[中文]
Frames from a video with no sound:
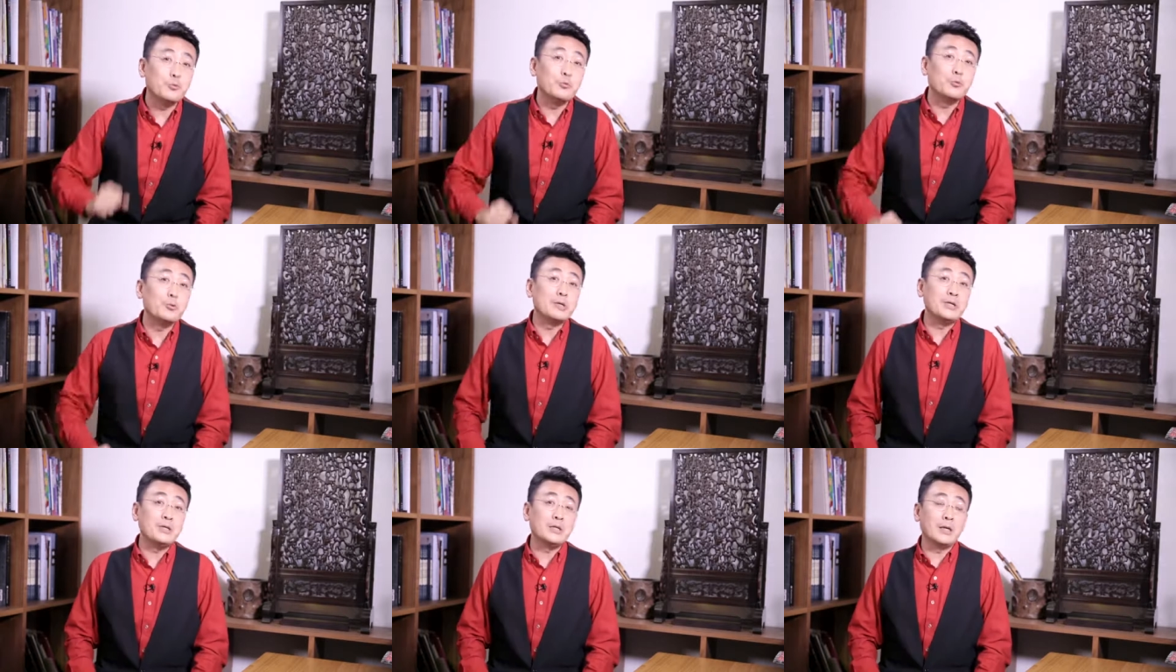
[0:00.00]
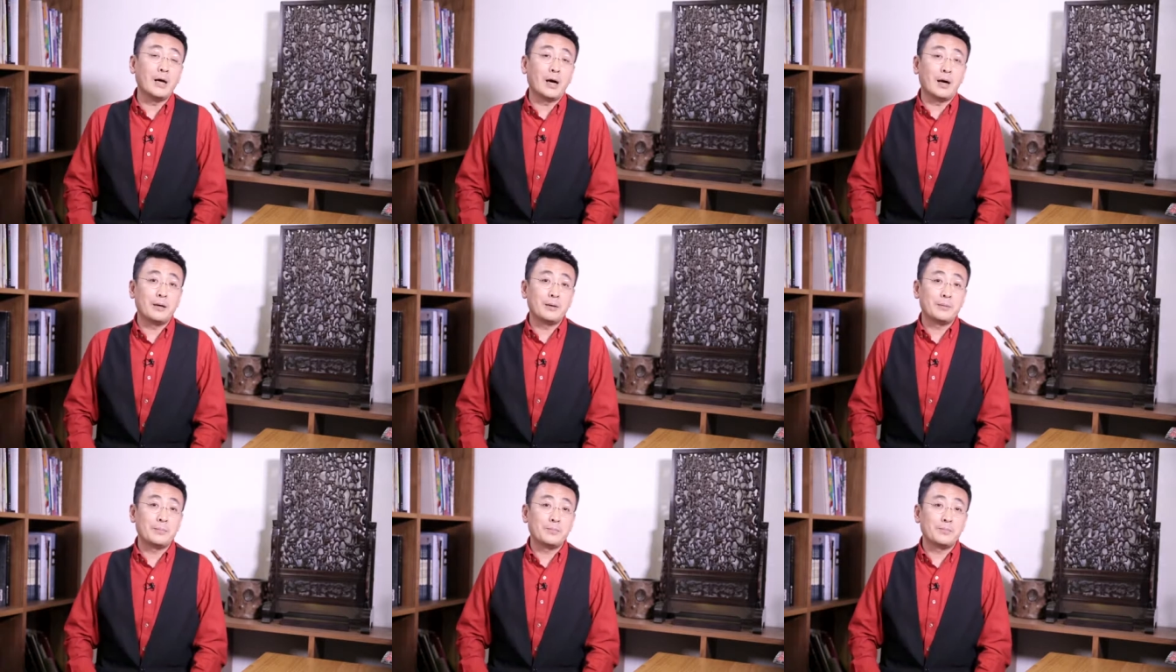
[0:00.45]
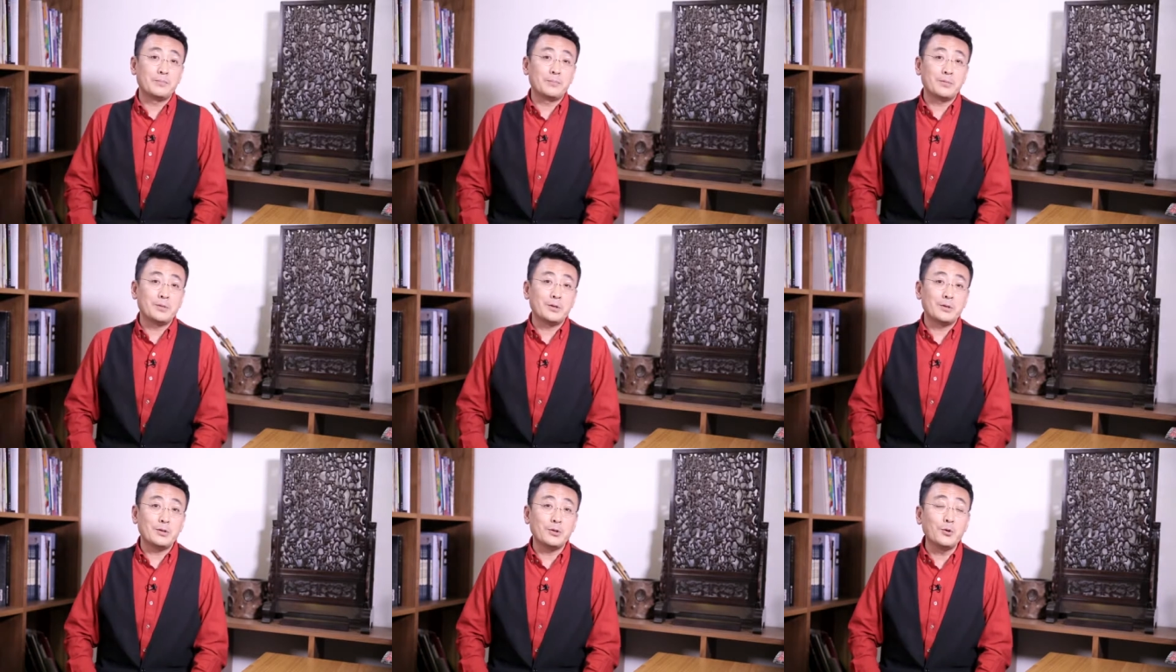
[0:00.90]
无一啊，
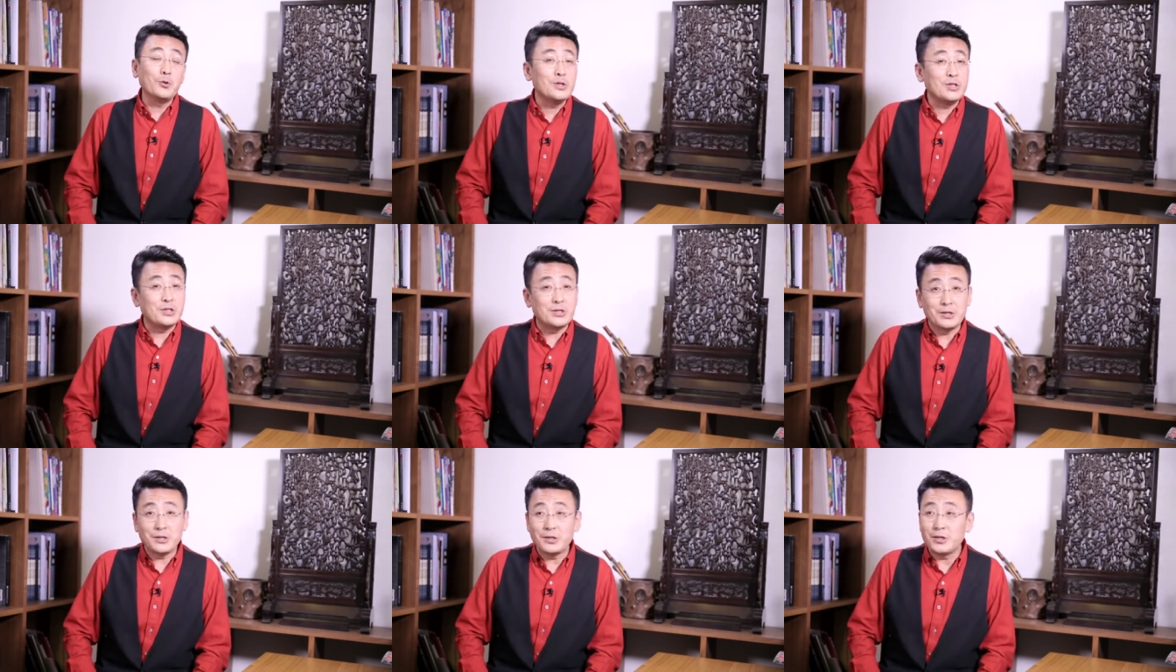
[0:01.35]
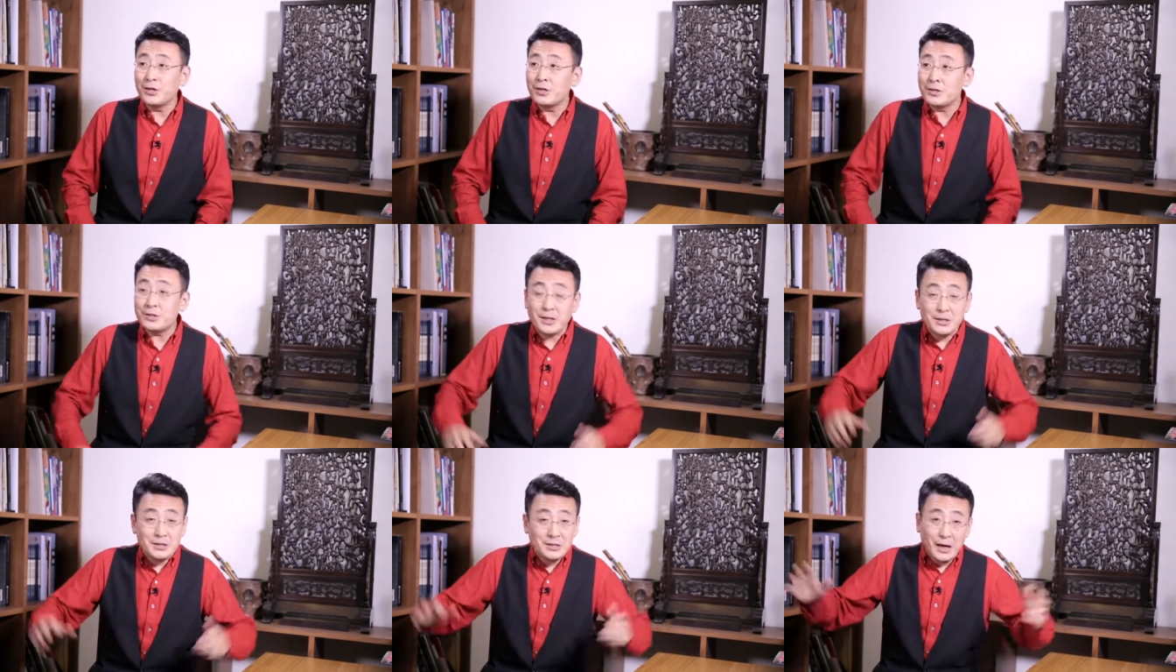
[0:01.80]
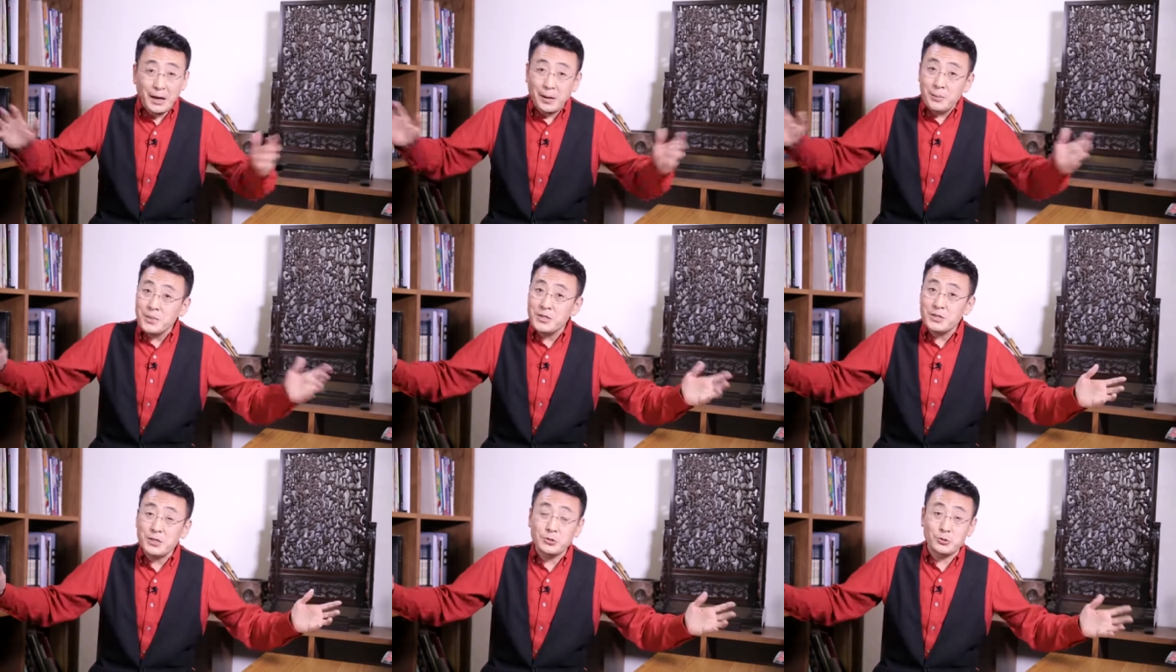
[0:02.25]
有几个在咱
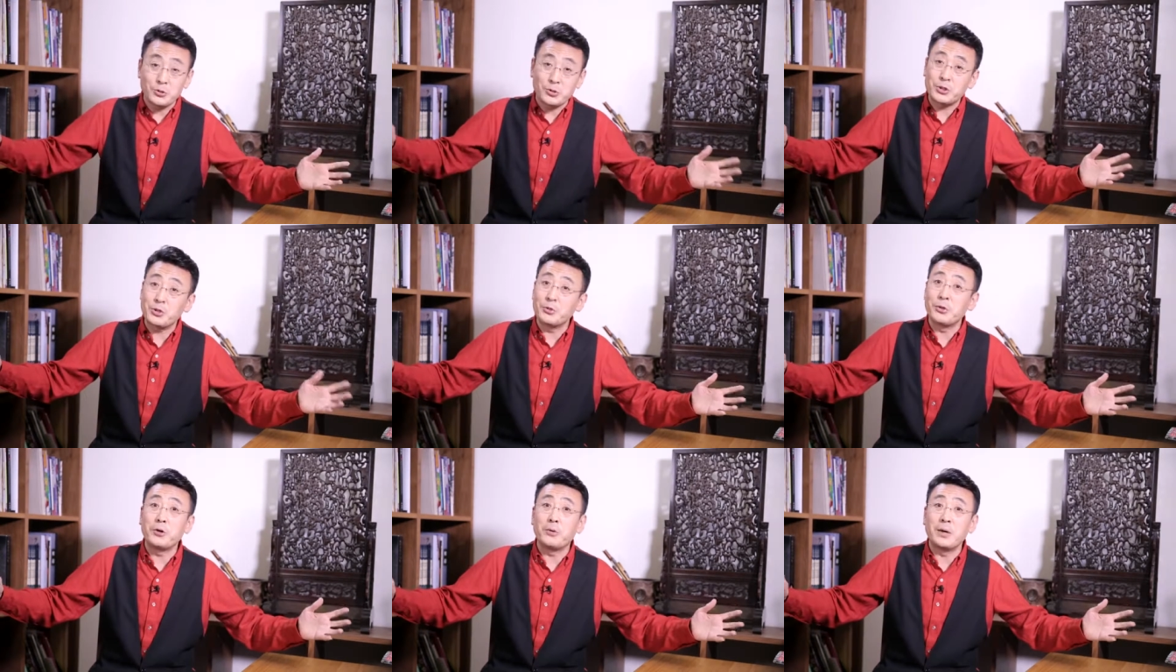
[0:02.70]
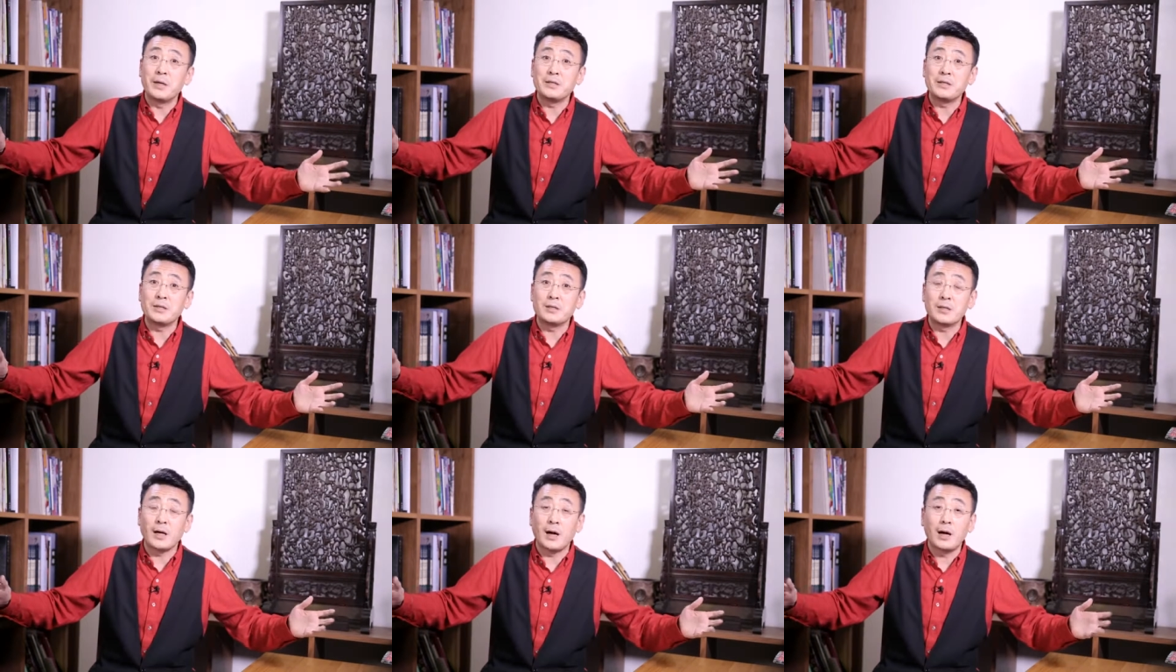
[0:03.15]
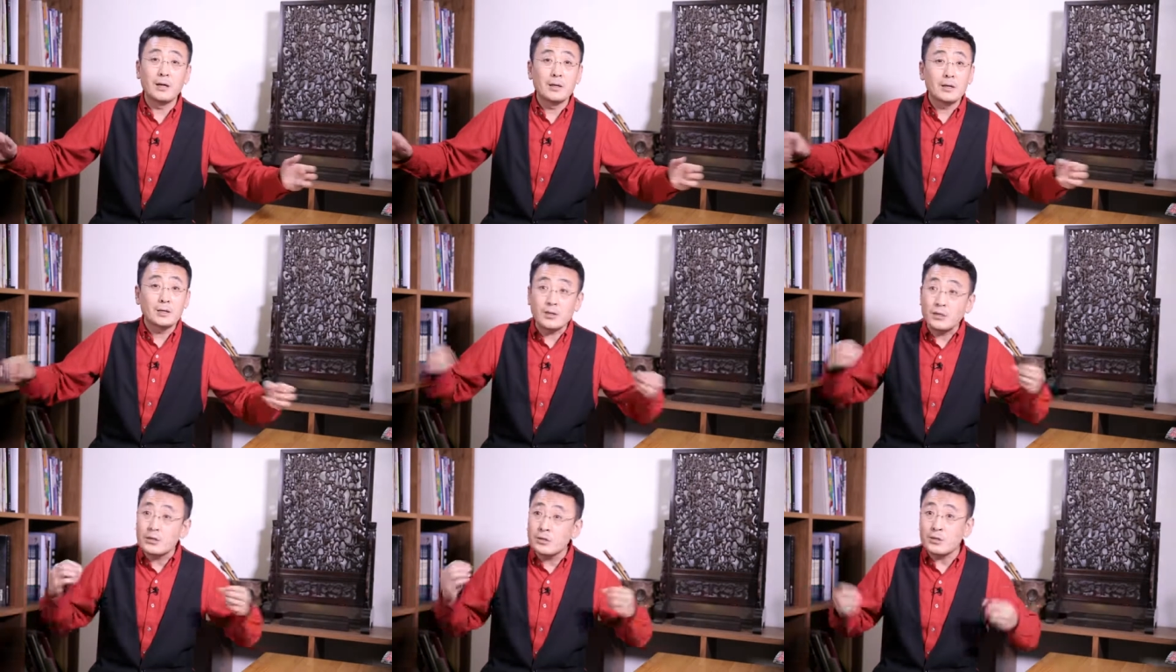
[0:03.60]
们这种社会环境下
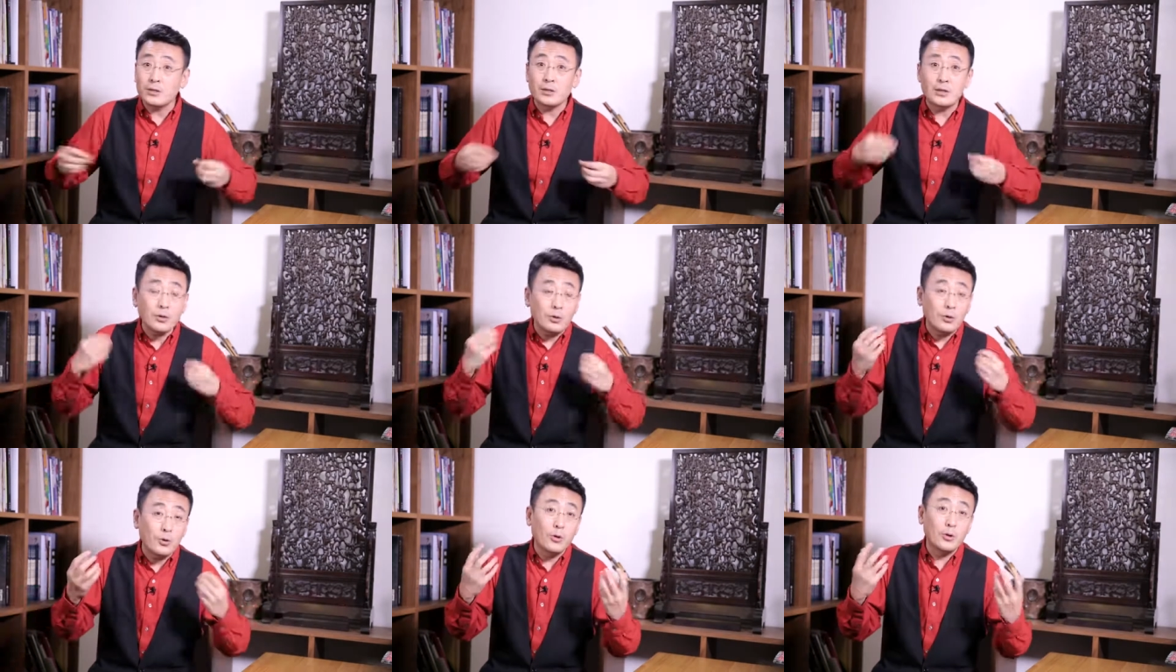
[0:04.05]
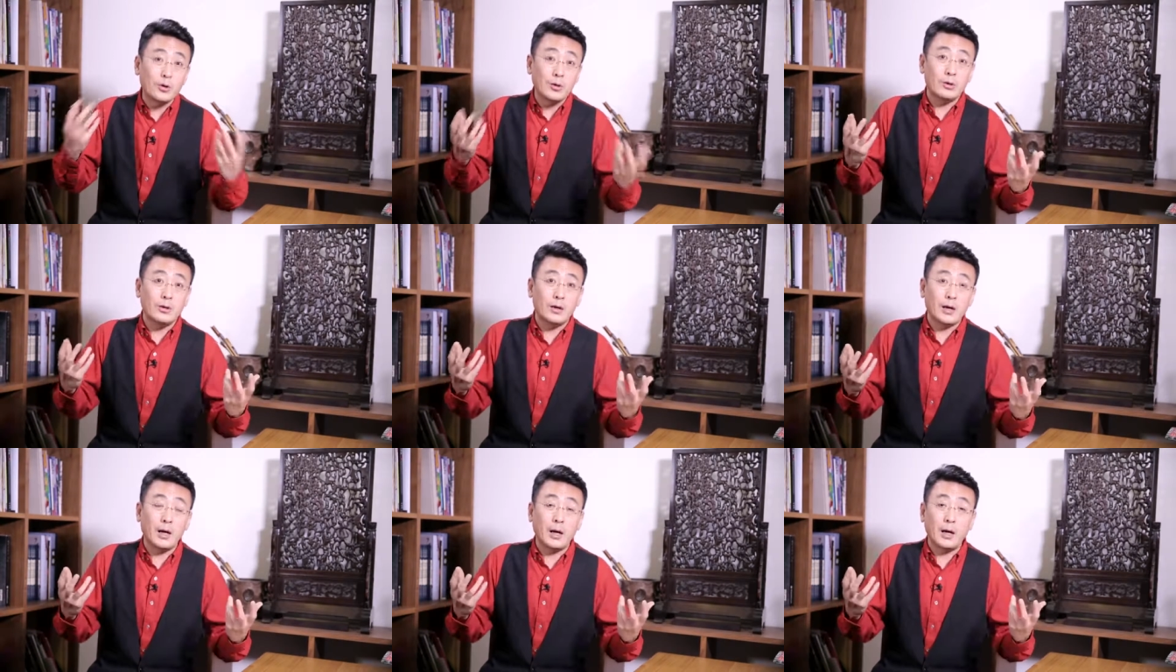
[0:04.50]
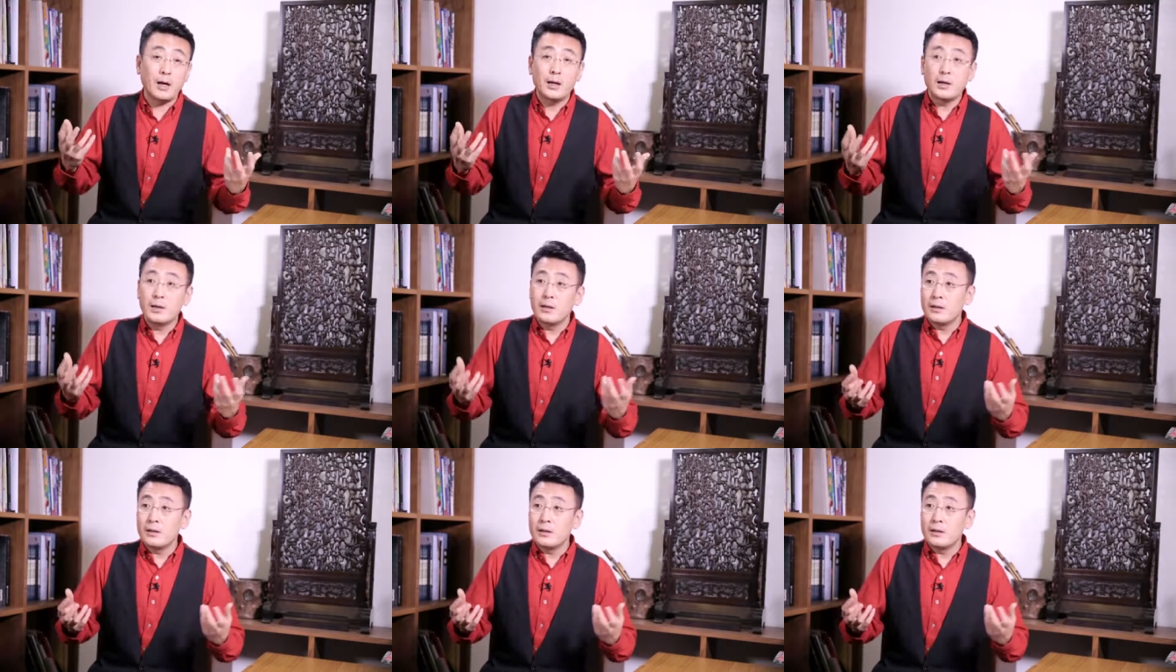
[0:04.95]
真的能够哎。